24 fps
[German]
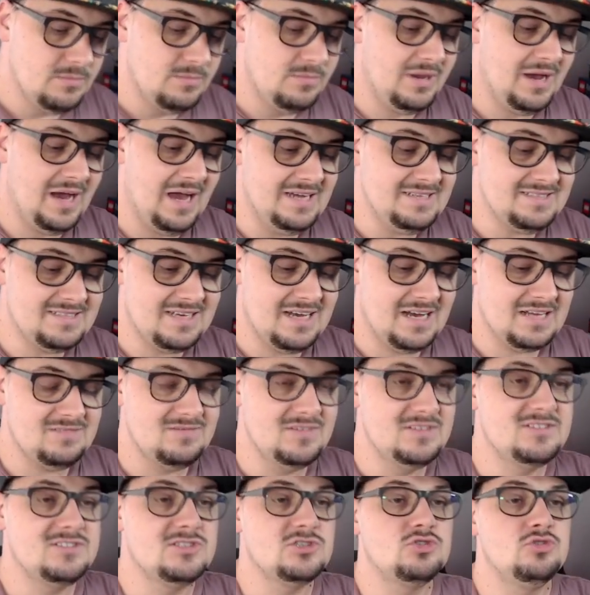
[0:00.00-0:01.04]
Preiskarten,
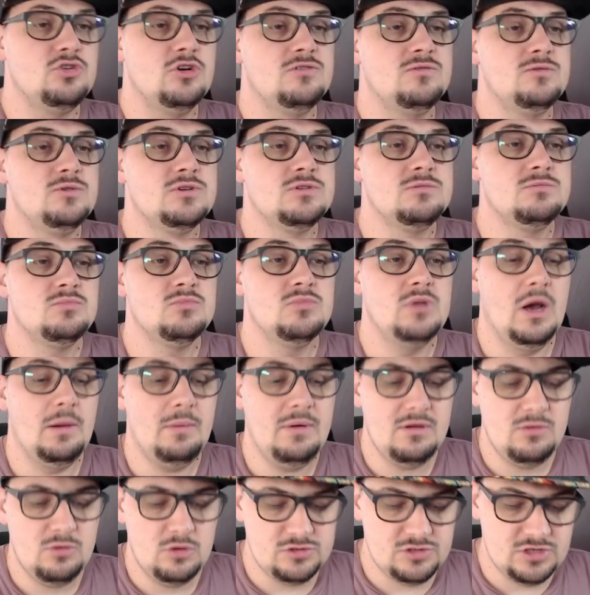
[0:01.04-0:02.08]
wenn es zerstört wird.
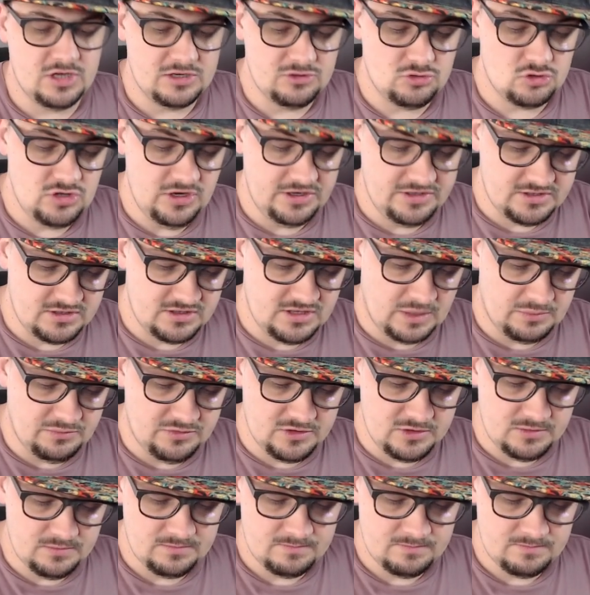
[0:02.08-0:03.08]
Aber hört sich gar nicht so schlecht an Drapfel.